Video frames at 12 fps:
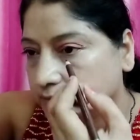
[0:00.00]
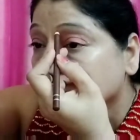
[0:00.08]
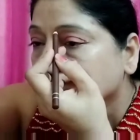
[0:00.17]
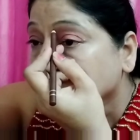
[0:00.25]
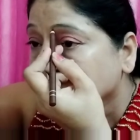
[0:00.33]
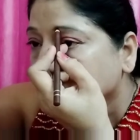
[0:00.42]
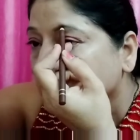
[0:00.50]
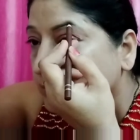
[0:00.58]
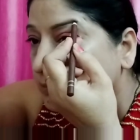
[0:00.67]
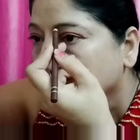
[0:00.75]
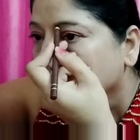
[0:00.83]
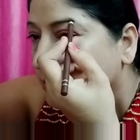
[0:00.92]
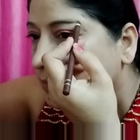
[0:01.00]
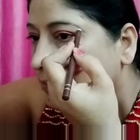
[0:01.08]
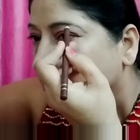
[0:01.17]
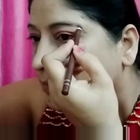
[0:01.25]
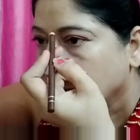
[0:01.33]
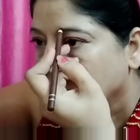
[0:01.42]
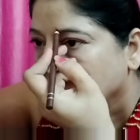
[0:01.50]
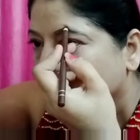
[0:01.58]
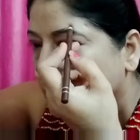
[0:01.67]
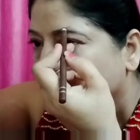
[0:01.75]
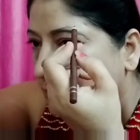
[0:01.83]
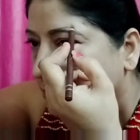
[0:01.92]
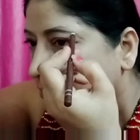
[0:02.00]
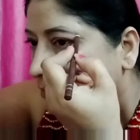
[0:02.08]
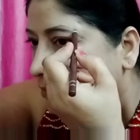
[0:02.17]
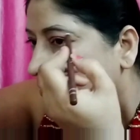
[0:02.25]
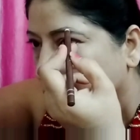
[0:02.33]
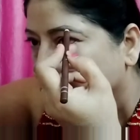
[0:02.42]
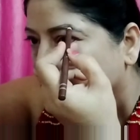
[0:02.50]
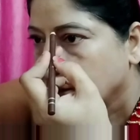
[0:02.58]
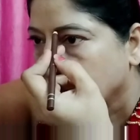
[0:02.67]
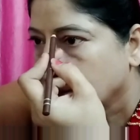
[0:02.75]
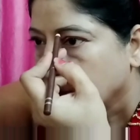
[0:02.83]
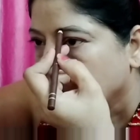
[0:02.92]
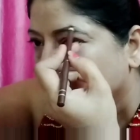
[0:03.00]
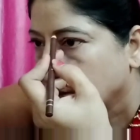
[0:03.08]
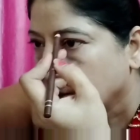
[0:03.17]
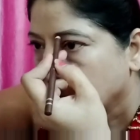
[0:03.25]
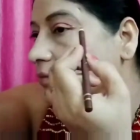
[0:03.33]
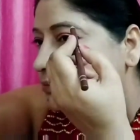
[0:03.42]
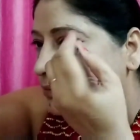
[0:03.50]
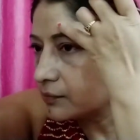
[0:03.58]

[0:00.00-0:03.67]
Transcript: और अब मैं यूज़ करूँगी आईब्रो पेंसिल अपनी आईब्रो को शेप